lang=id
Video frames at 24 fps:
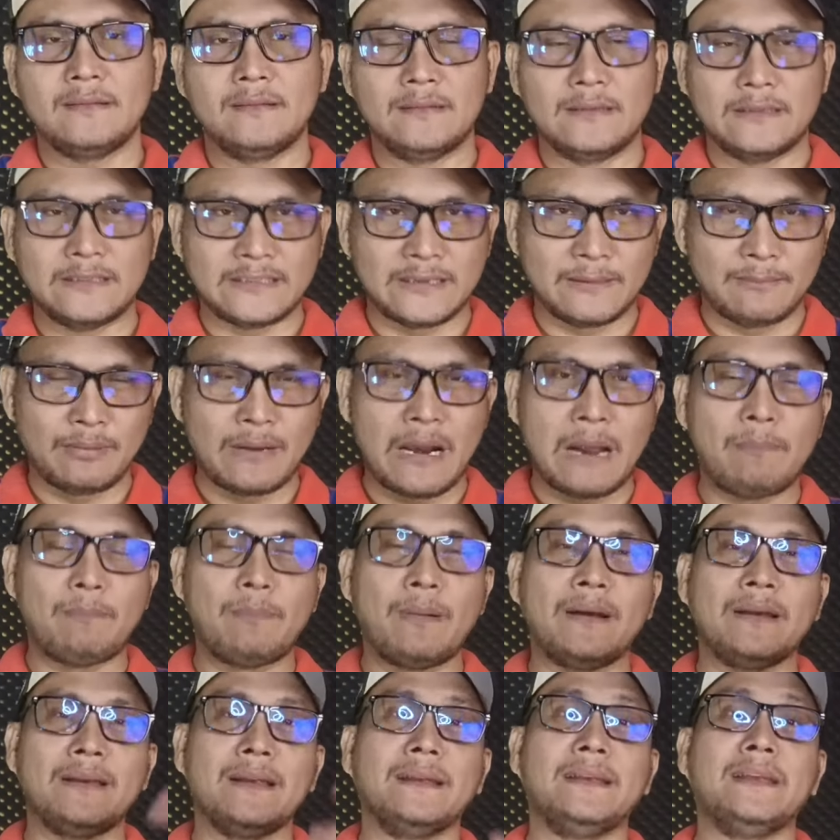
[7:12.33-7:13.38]

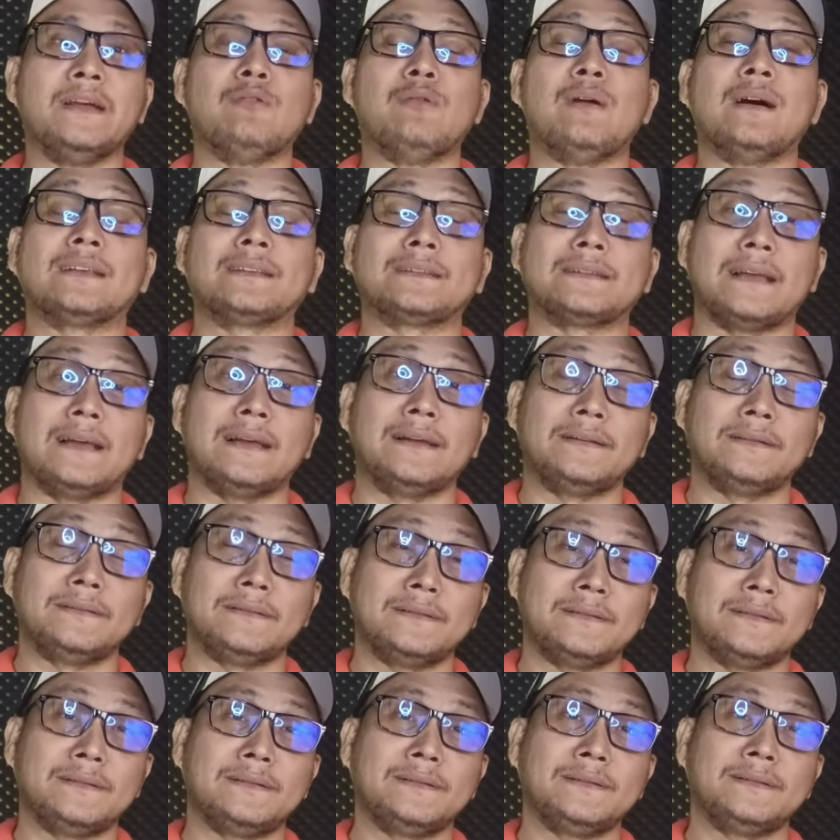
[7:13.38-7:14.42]
seberapa dia dewasa
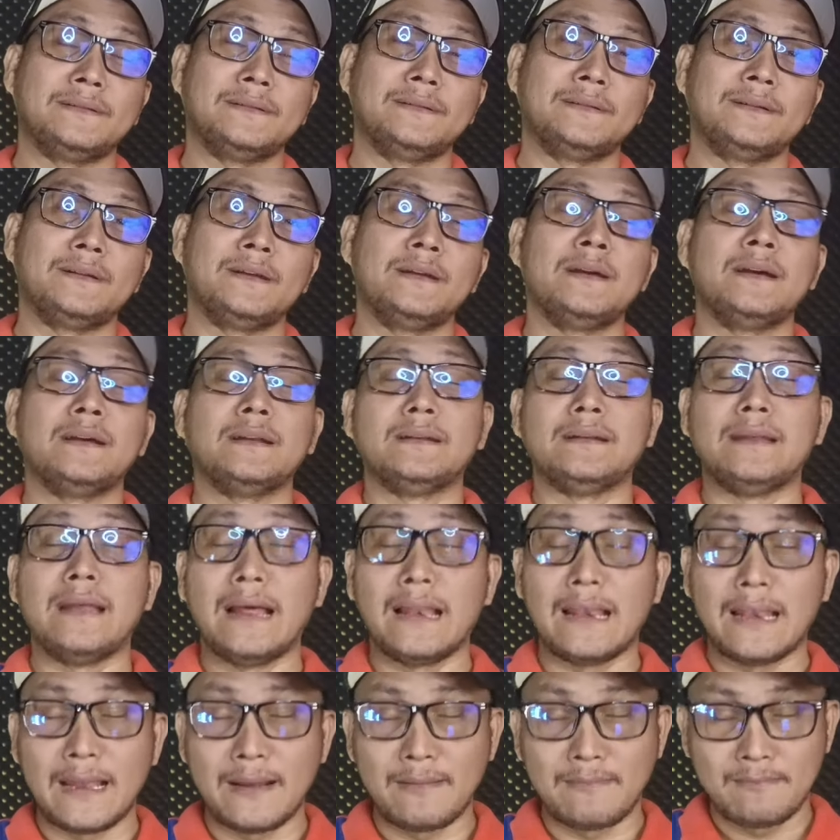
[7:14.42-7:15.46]

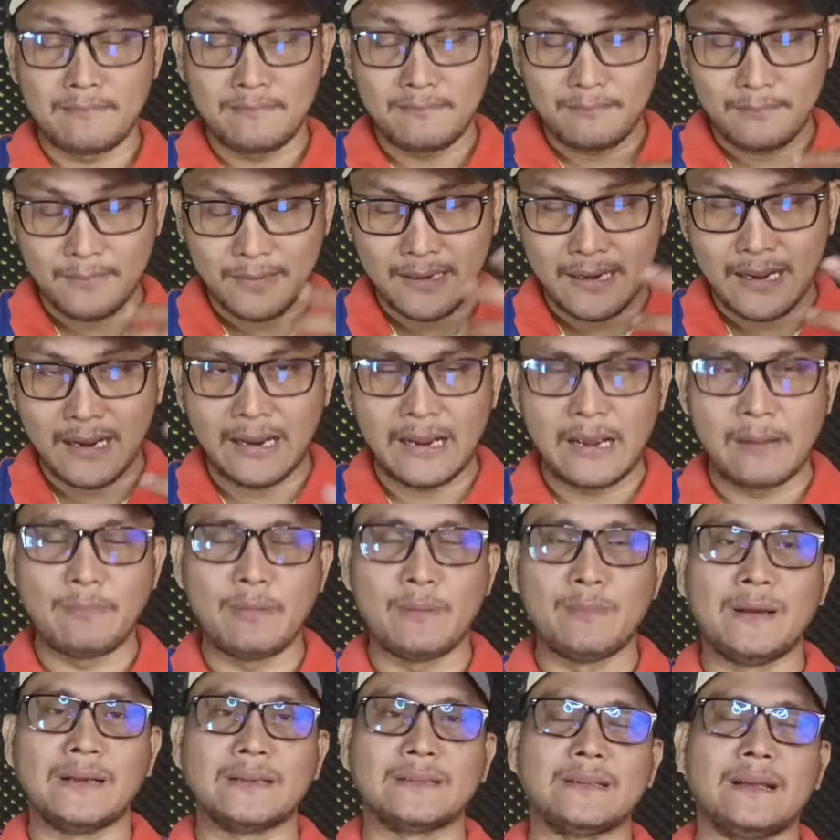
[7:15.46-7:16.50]
dalam
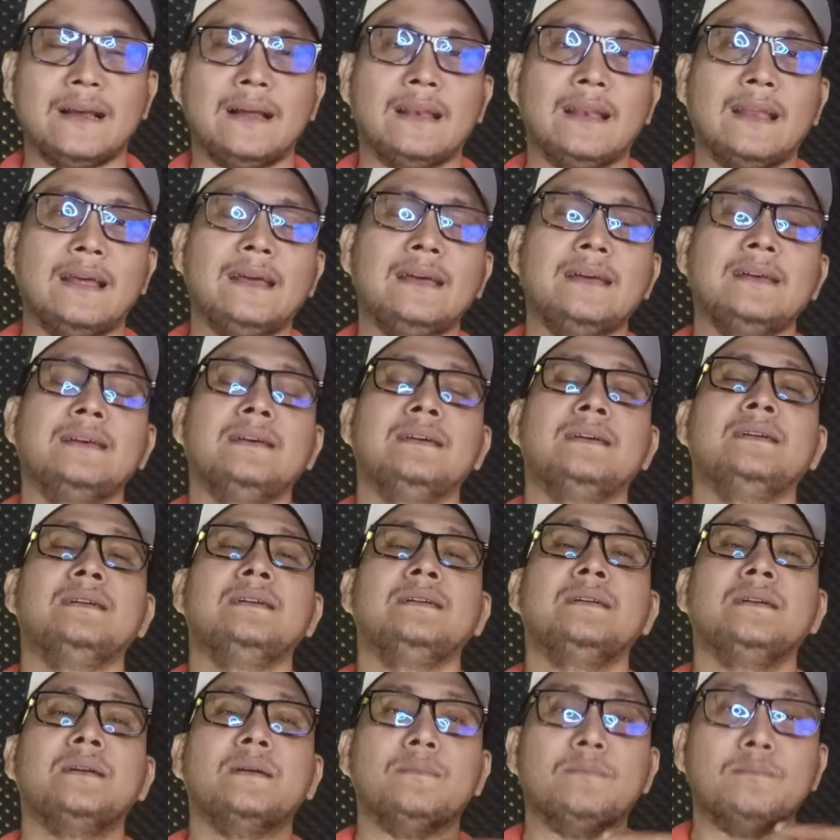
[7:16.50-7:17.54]
menanggapi masalah,
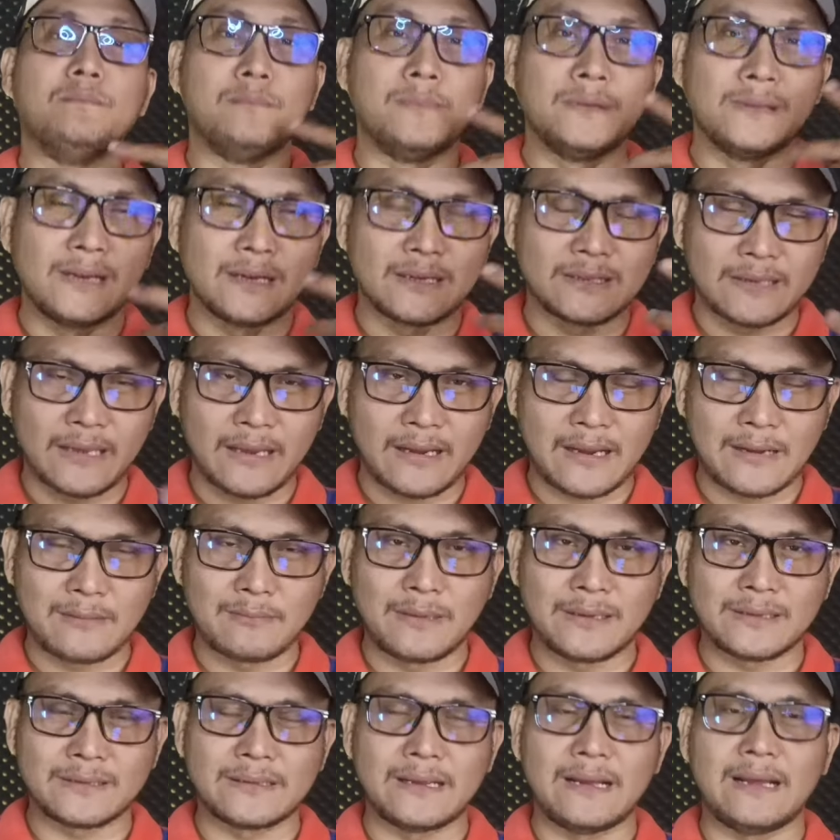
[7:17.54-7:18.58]
menyelesaikan
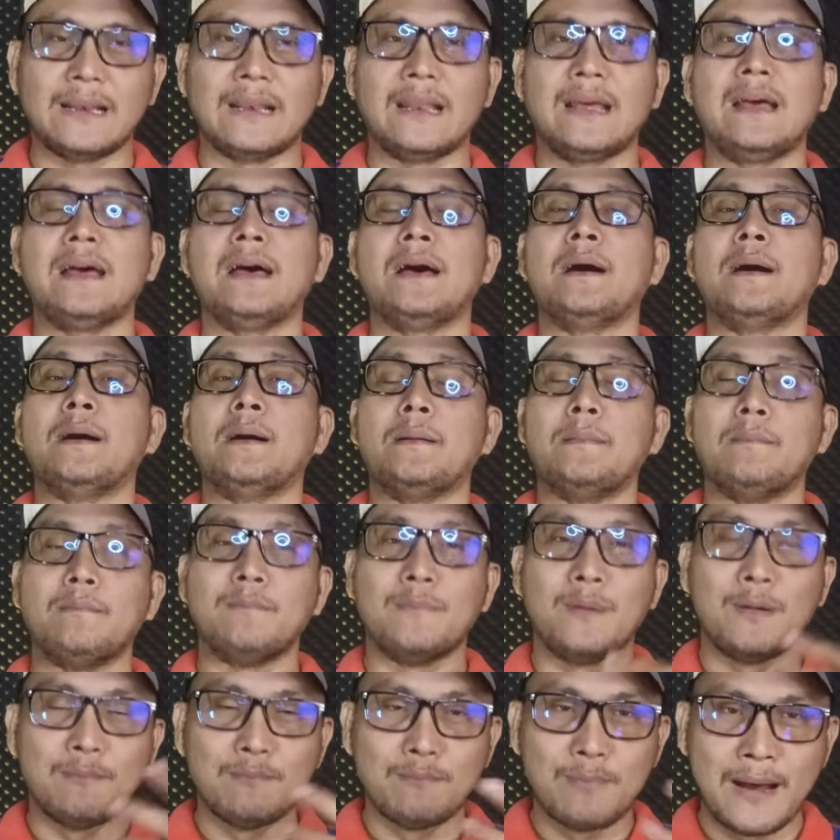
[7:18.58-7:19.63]
masalah,
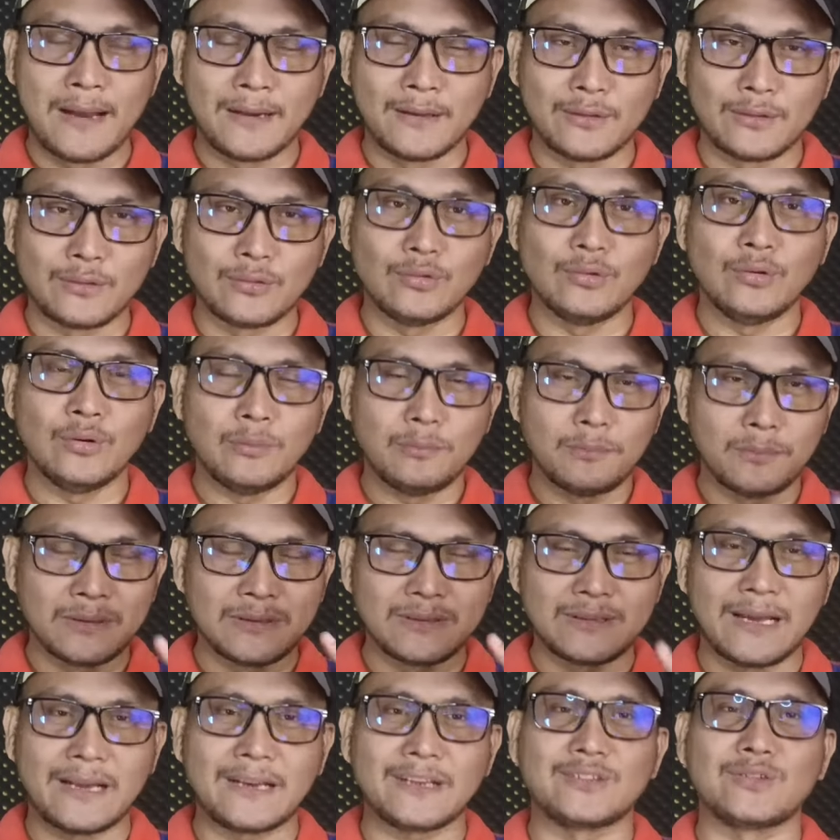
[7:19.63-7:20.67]
membantu
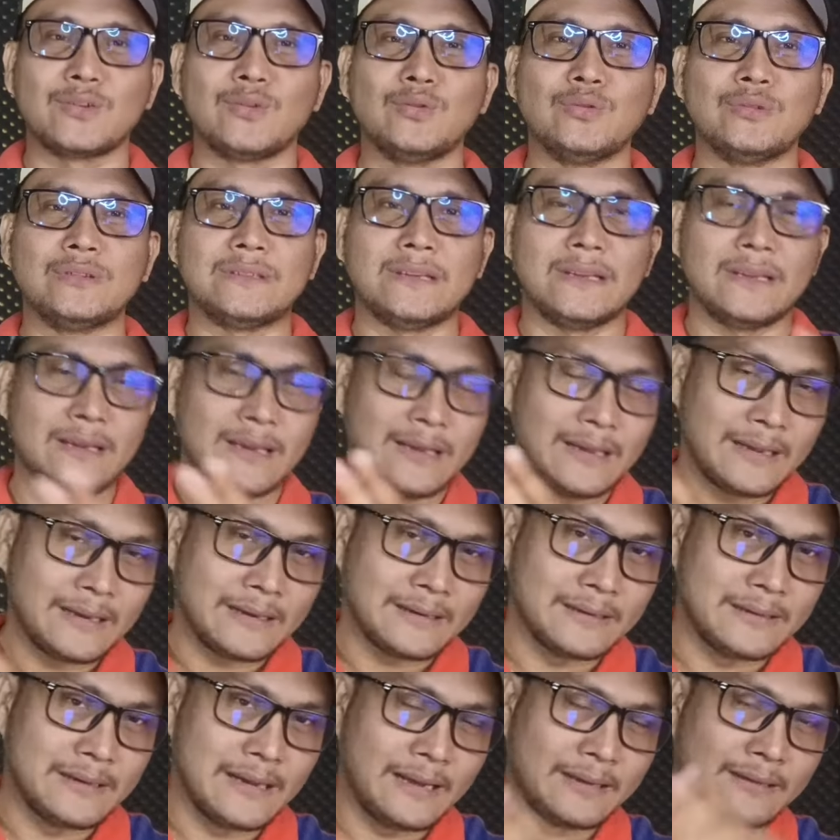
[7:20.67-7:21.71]
mencari solusi,
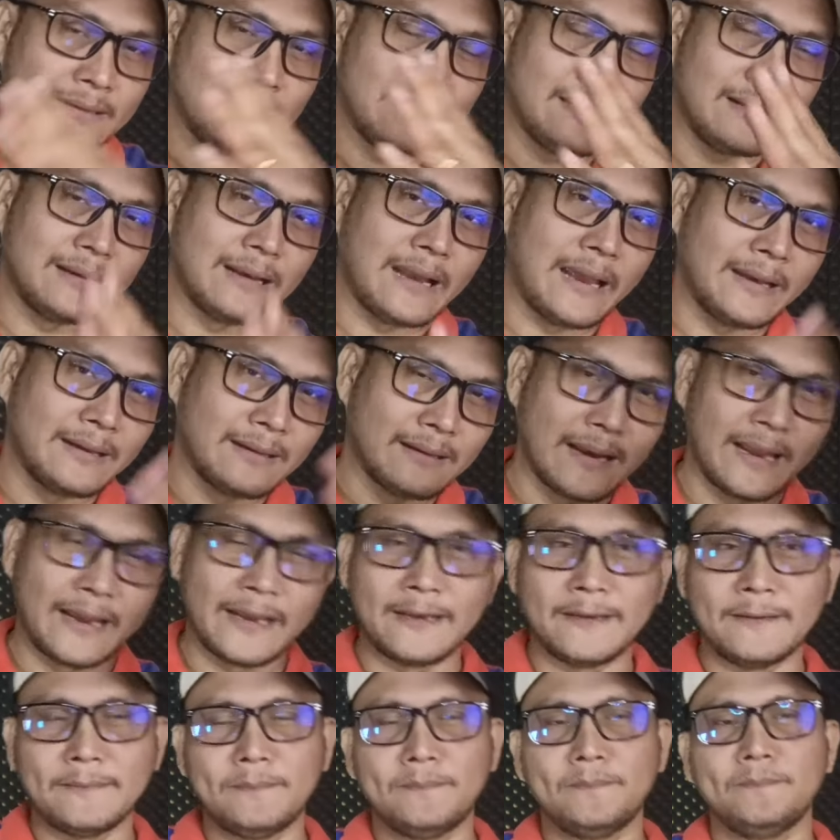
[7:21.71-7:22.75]
dan
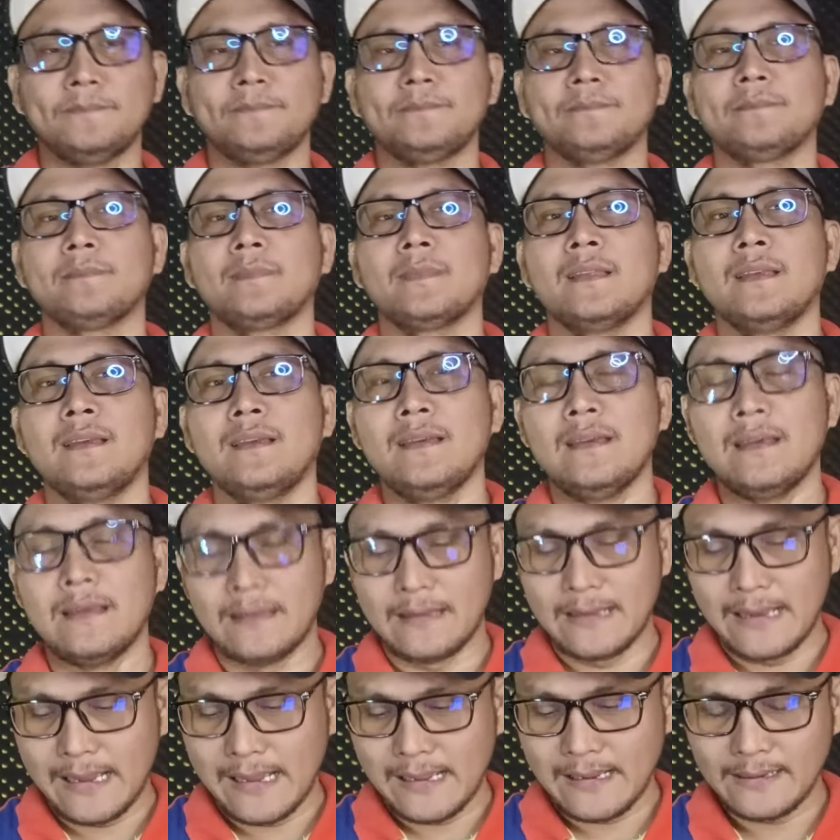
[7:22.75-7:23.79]
lain-lain.
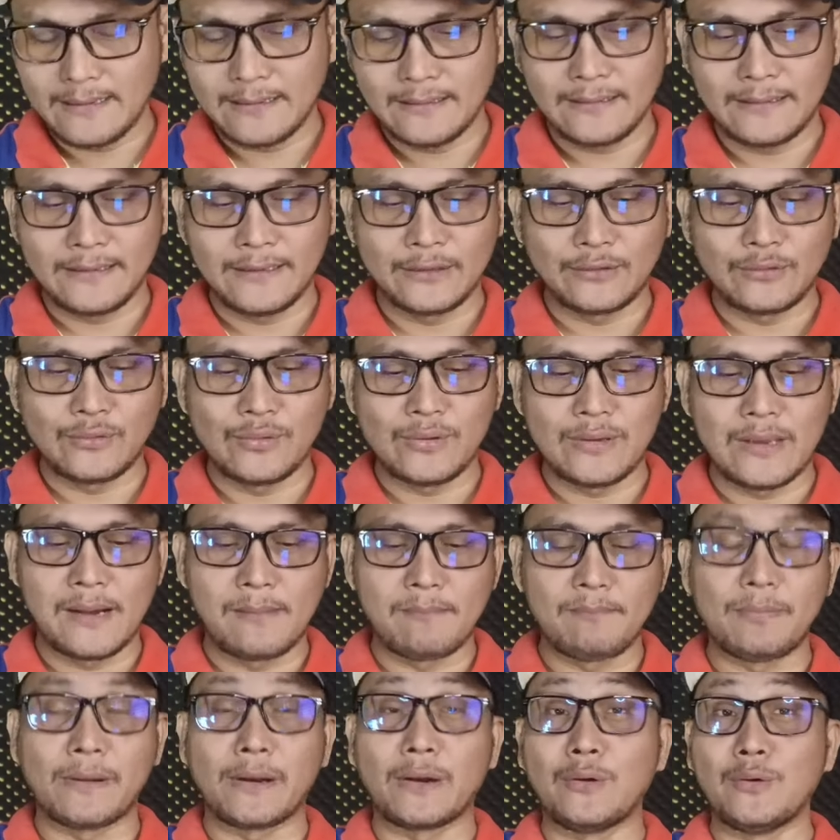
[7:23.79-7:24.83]
Ya, itu
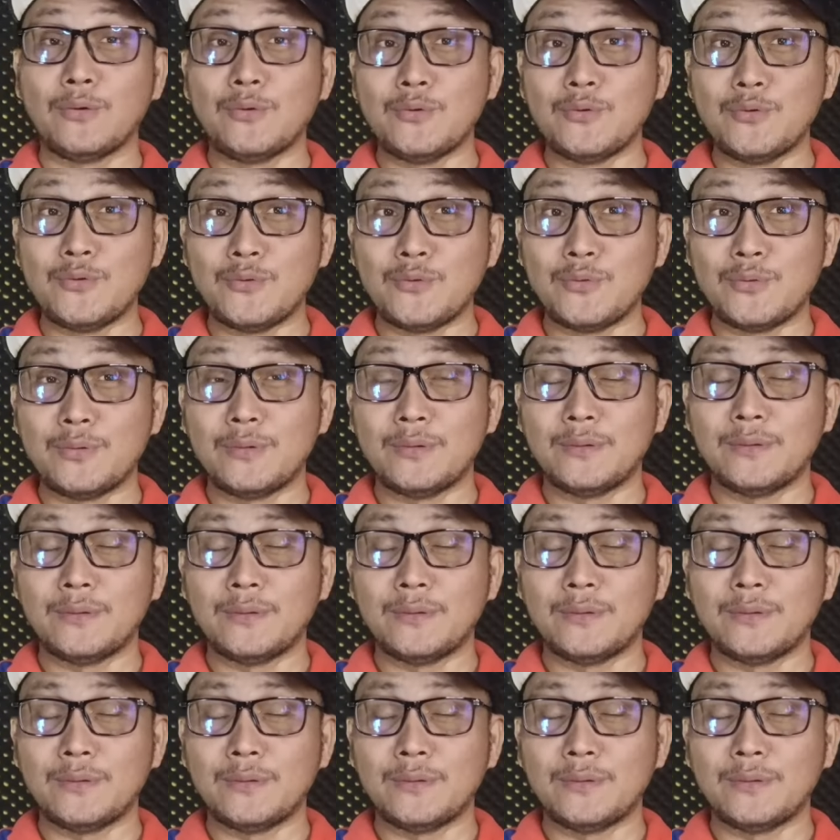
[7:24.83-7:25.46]
yang perlu